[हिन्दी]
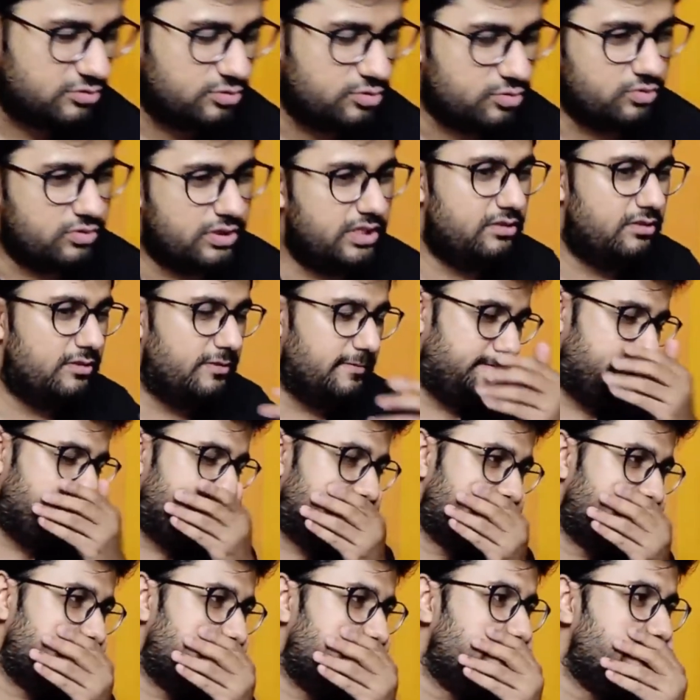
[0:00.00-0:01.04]
सूरत
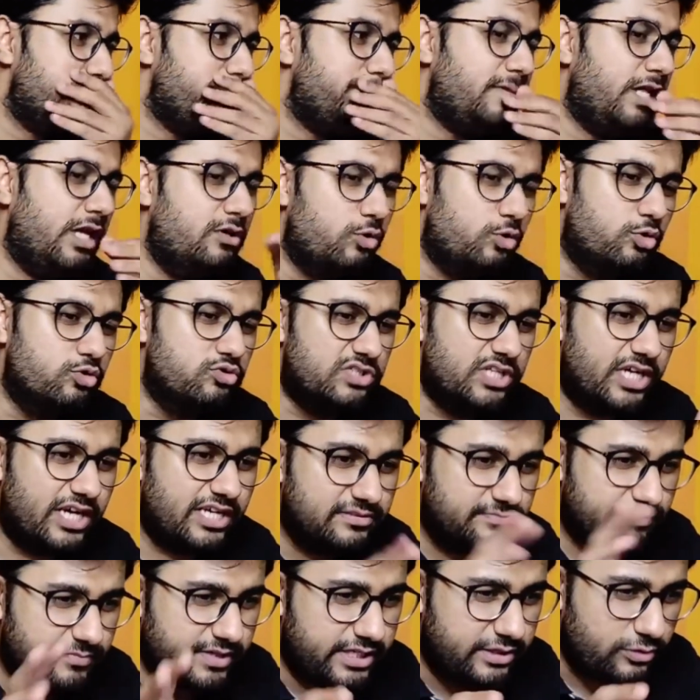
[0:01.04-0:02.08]

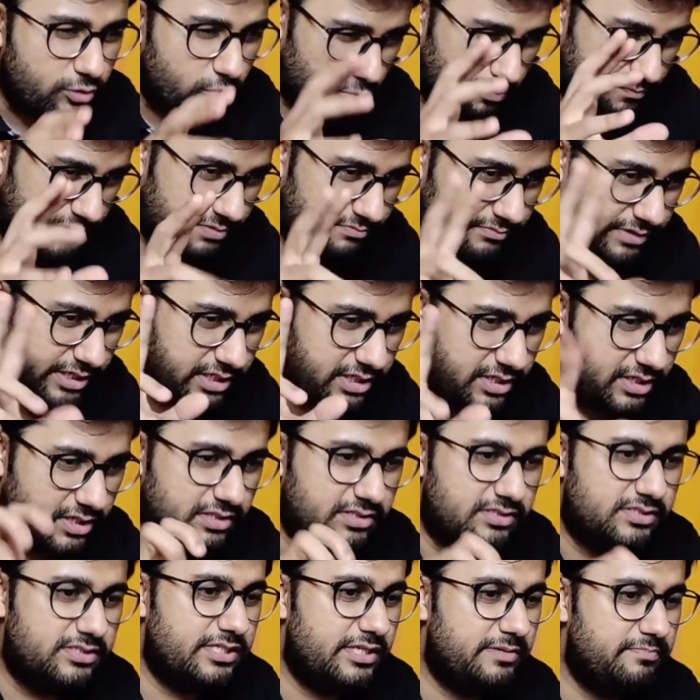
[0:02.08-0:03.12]
गुजरात में ही ओपन माइक
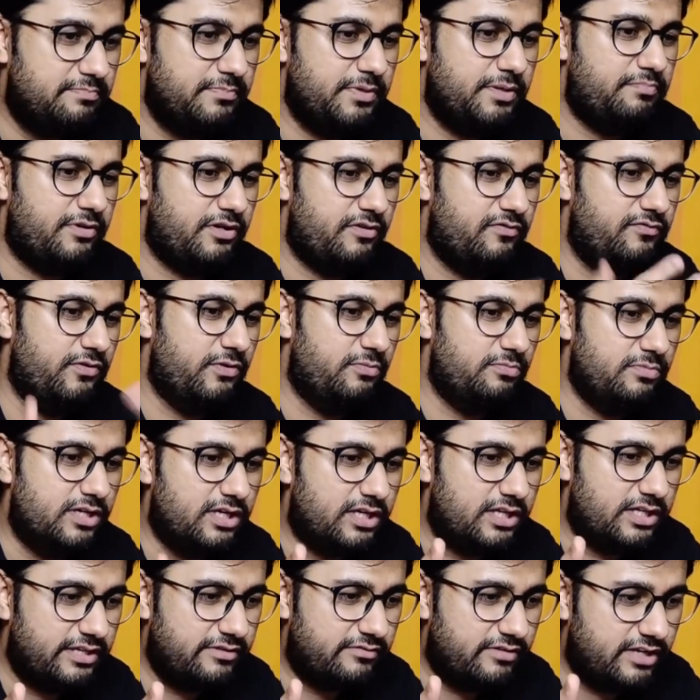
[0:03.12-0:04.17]
कंसेप्ट में परफॉर्म
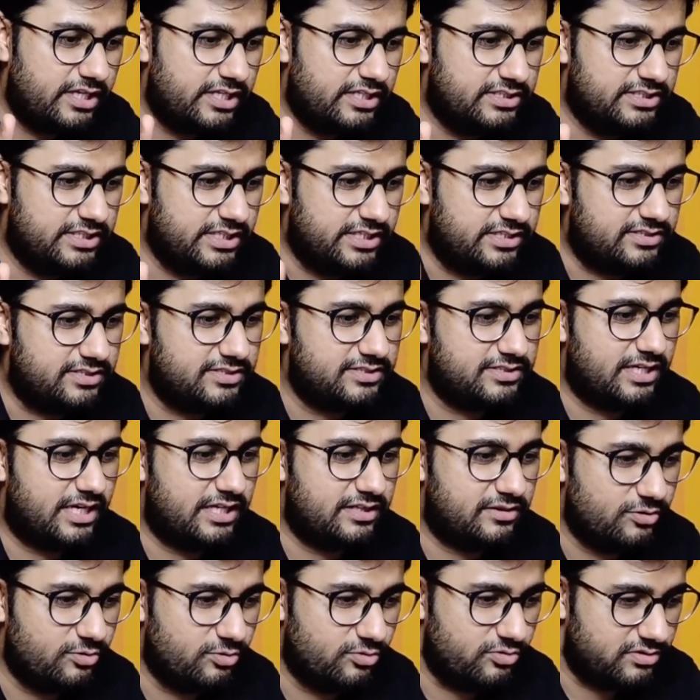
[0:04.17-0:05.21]
करने वाले छः से
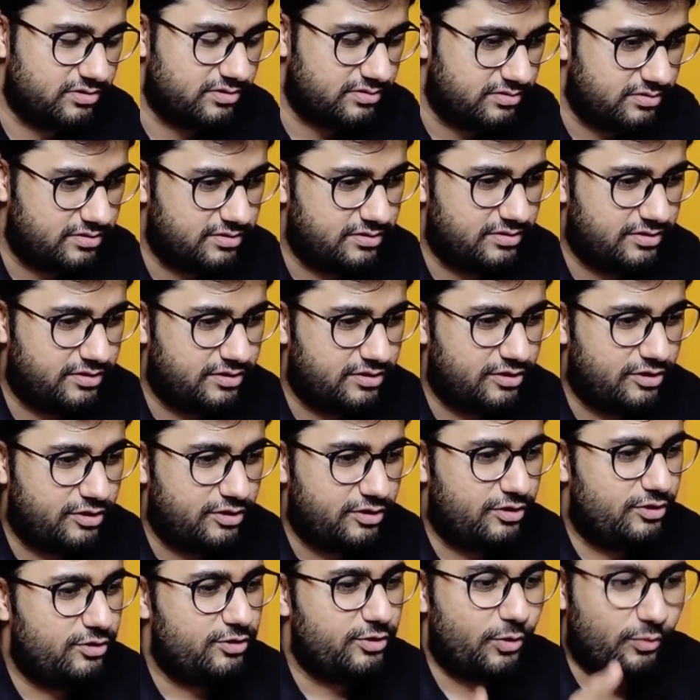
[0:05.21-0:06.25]
सात लोग थे
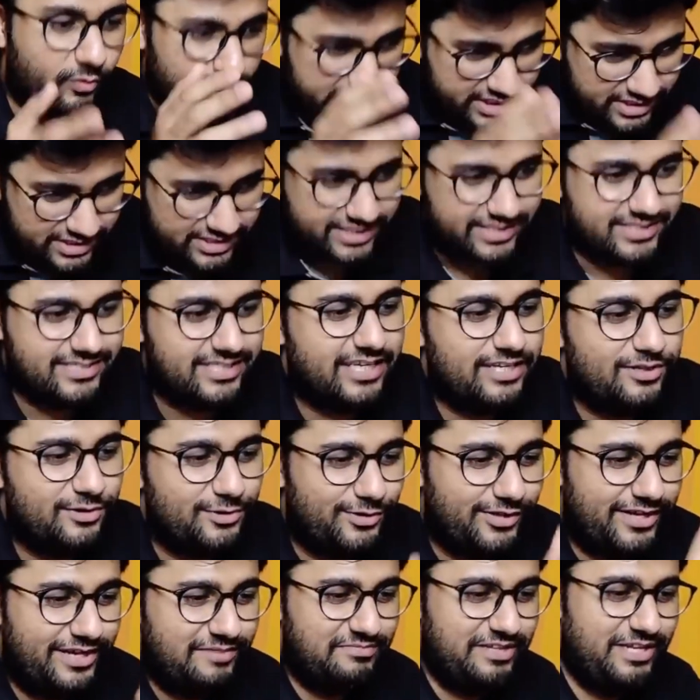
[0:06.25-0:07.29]
तो yeah. तो वहीं छः सात
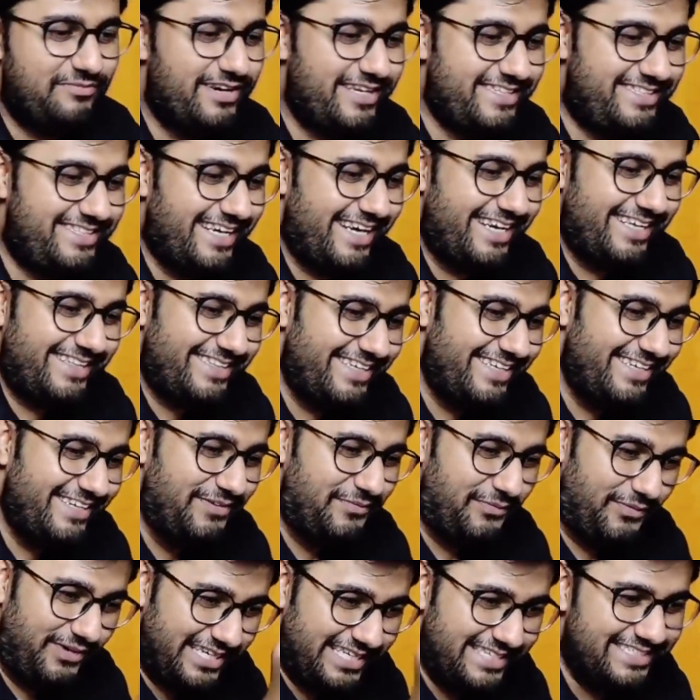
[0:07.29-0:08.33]
लोग अहमदाबाद जाते हैं
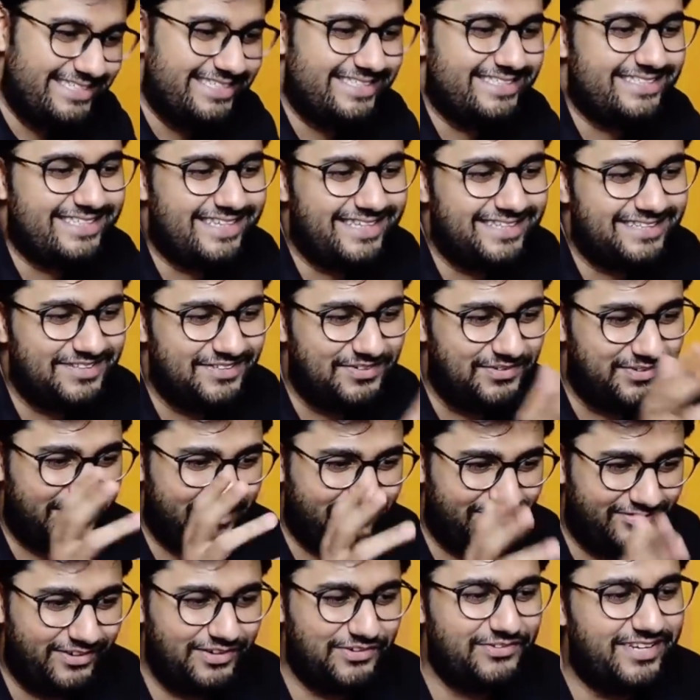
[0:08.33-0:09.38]
वहीं छः सात लोग
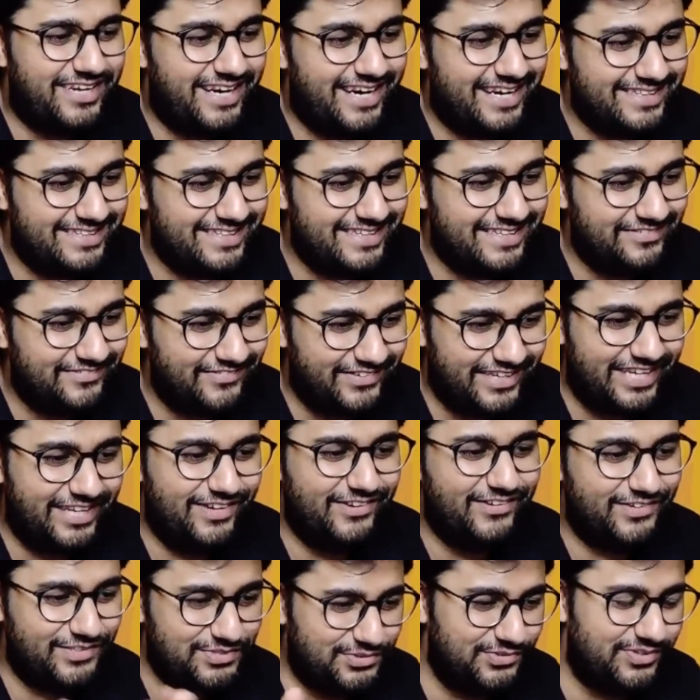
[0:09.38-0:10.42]
वडोदरा आते हैं वहीं
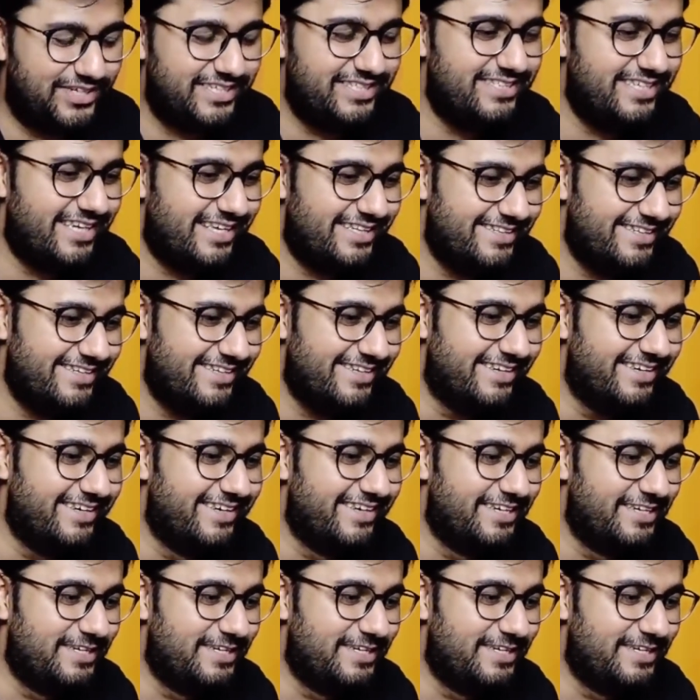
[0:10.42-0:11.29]
लोग सूरत जाते हैं